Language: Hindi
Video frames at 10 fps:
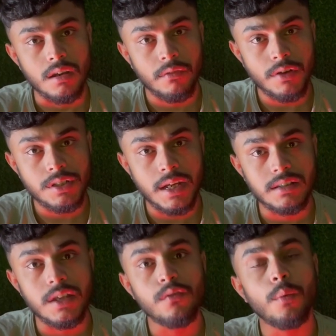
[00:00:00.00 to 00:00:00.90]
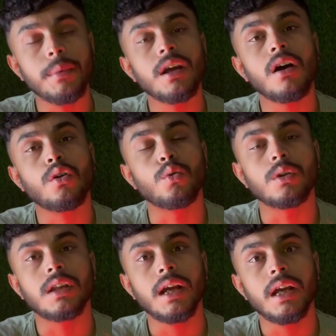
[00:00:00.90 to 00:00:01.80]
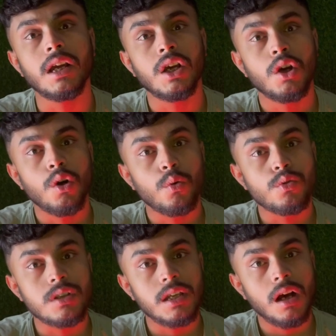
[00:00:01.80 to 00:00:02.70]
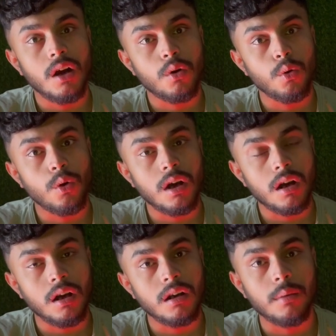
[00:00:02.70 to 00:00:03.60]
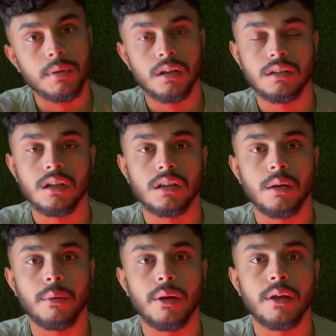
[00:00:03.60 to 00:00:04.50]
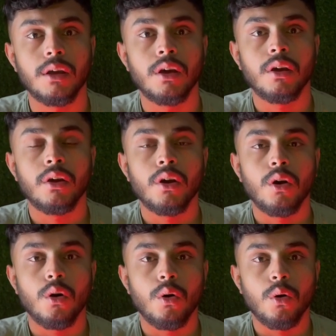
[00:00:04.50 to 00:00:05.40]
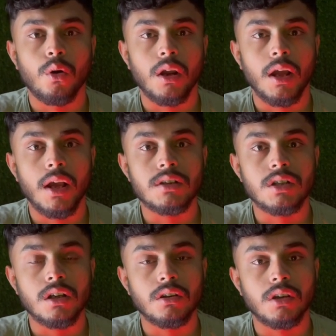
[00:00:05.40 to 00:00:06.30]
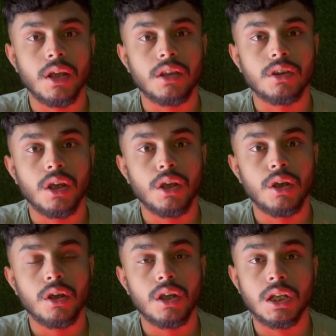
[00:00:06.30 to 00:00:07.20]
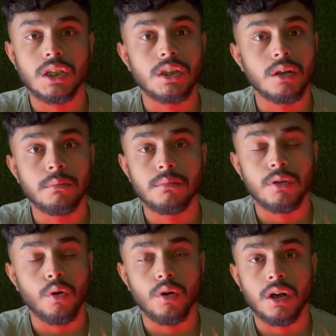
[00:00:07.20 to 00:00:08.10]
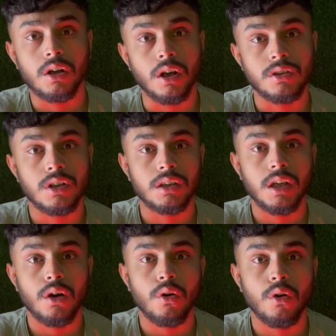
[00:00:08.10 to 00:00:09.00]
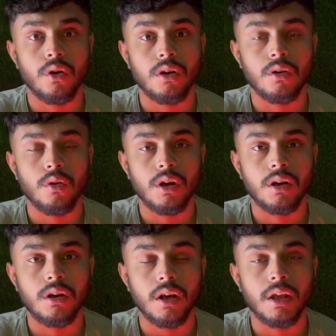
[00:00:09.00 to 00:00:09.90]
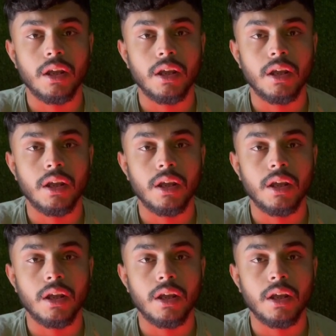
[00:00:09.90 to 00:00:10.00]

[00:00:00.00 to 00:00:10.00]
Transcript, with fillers: फिर जैसे ही वो अपनी आँख खोलता है उसकी आंखों का कलर बदल जाता है भाई और ऐसा देखते ही एकदम रौनक डर जाता है और रौनक डर के